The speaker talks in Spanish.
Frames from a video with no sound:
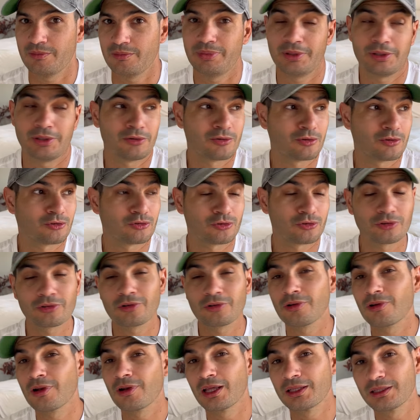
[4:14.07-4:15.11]
Pero
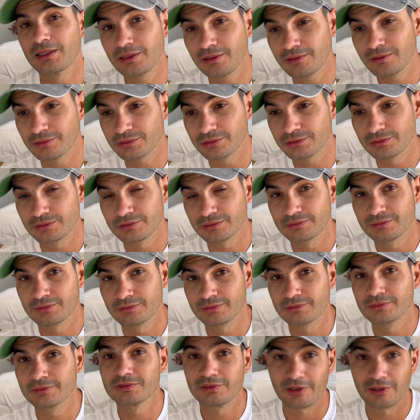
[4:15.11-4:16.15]
nosotros los latinos
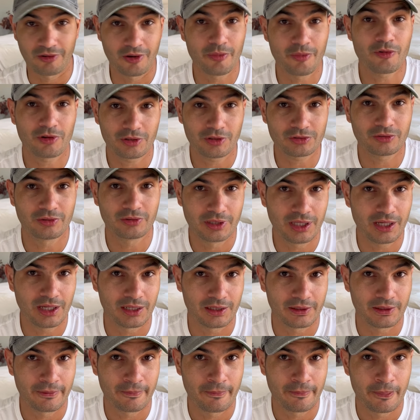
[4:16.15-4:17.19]
sabemos que eso es verdad.
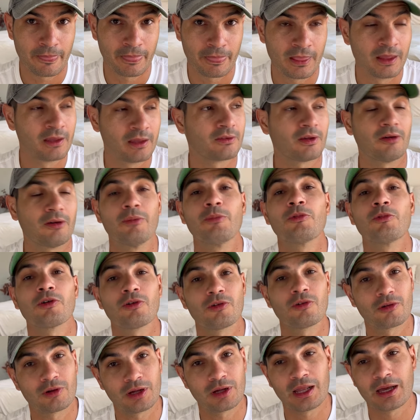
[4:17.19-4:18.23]
Sabemos
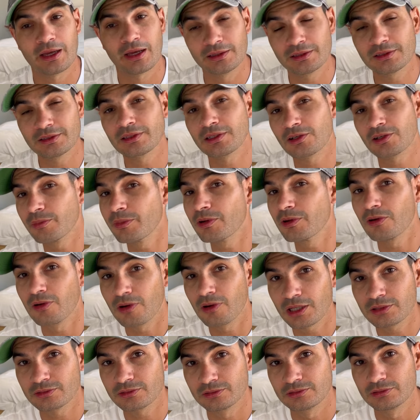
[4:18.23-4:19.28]
que la gente se come los
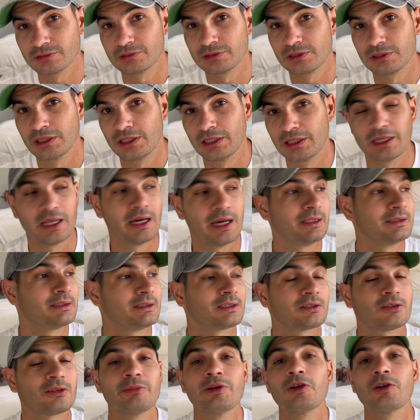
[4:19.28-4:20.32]
gatos. La gente
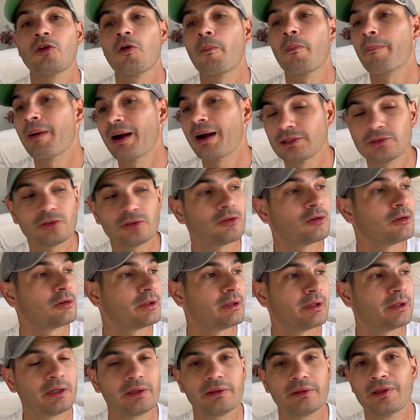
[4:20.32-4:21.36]
se come los
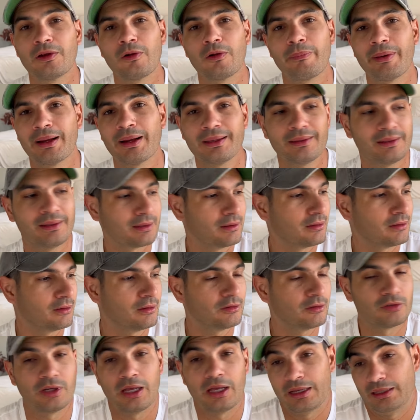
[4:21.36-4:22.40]
patos de, los parques,
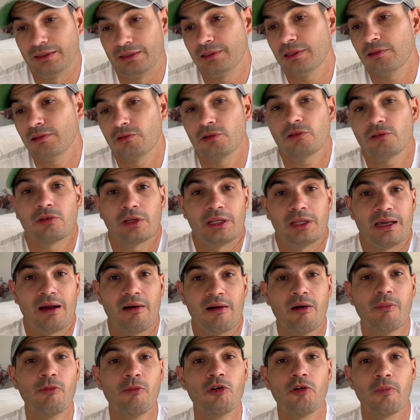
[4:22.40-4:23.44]
¿no? La gente, bueno,
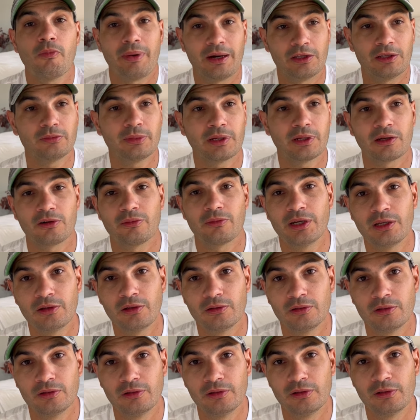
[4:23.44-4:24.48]
criábamos los patos para
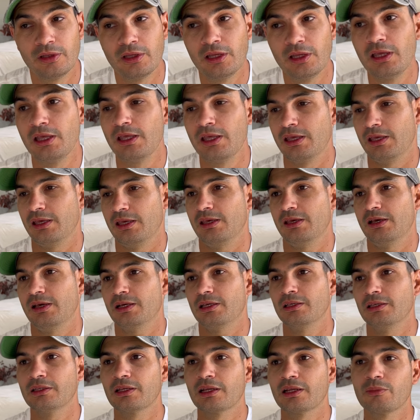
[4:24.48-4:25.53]
comerlos. Y
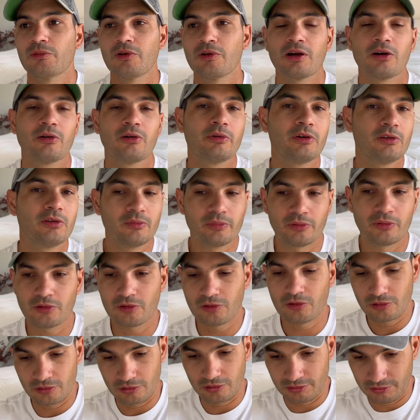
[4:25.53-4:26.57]
aquí tenemos la comida un
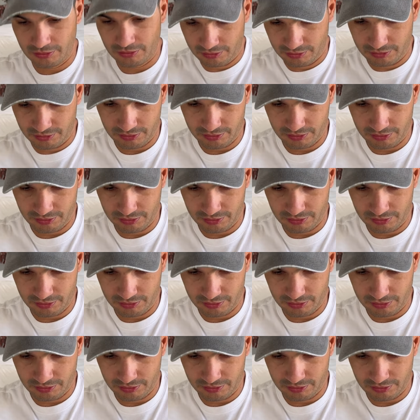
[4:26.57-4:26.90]
poco